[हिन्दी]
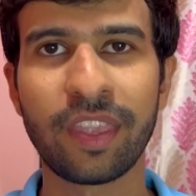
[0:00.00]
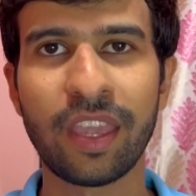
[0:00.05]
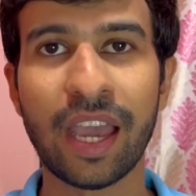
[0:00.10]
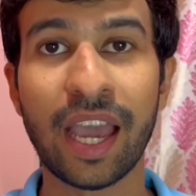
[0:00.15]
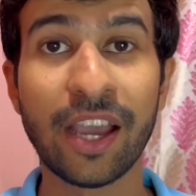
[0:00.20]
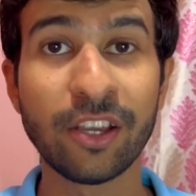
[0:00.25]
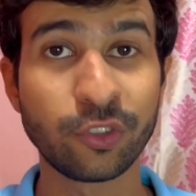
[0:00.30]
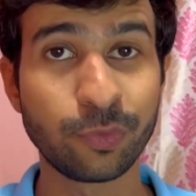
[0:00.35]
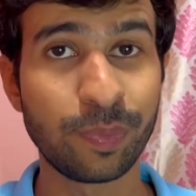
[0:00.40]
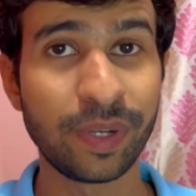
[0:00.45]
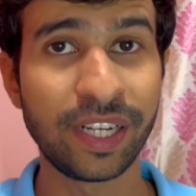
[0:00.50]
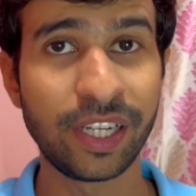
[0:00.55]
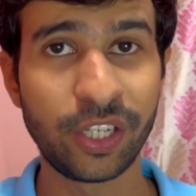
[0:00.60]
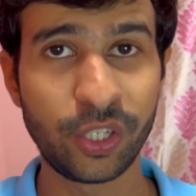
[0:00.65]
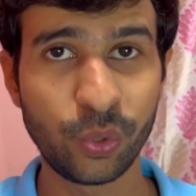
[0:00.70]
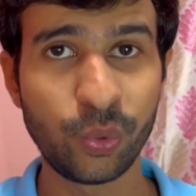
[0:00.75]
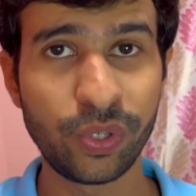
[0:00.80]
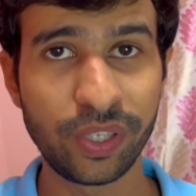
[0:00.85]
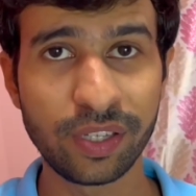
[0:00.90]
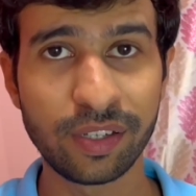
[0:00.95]
I have spent two
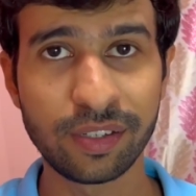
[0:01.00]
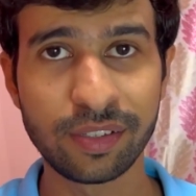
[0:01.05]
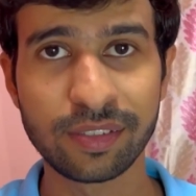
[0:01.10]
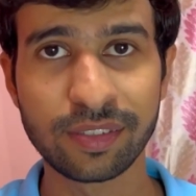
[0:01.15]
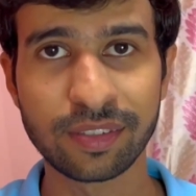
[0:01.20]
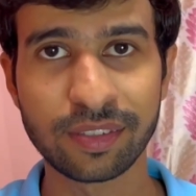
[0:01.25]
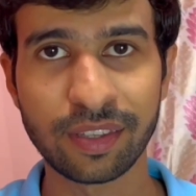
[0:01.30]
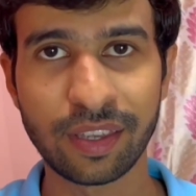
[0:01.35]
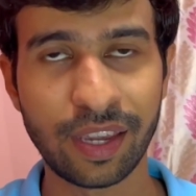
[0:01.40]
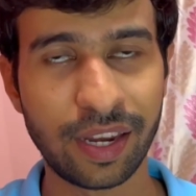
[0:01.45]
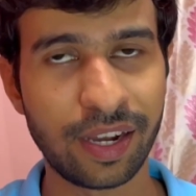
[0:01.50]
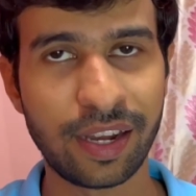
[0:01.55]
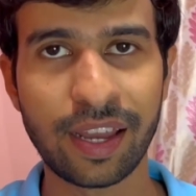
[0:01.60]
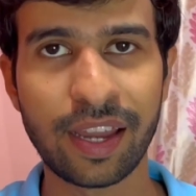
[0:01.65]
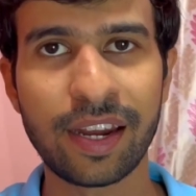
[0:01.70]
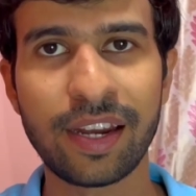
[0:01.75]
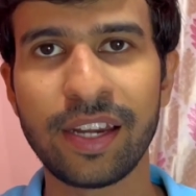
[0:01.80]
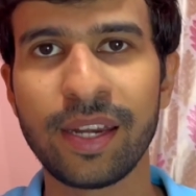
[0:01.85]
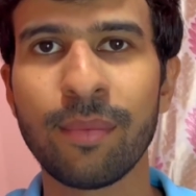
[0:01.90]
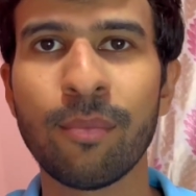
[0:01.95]
years at
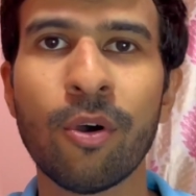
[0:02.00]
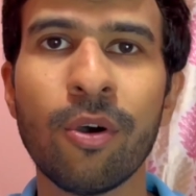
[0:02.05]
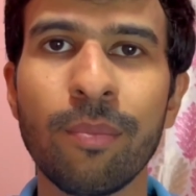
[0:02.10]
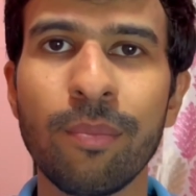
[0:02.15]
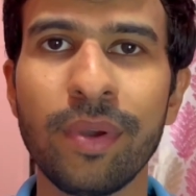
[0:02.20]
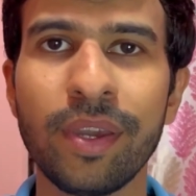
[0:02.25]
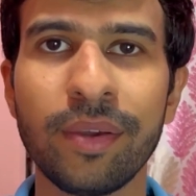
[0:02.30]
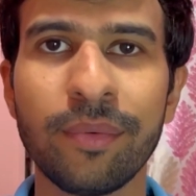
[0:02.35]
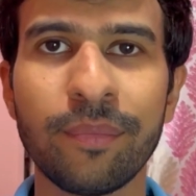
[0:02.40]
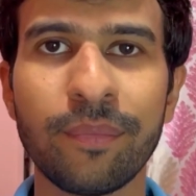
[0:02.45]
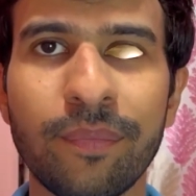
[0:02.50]
IIT Bombay.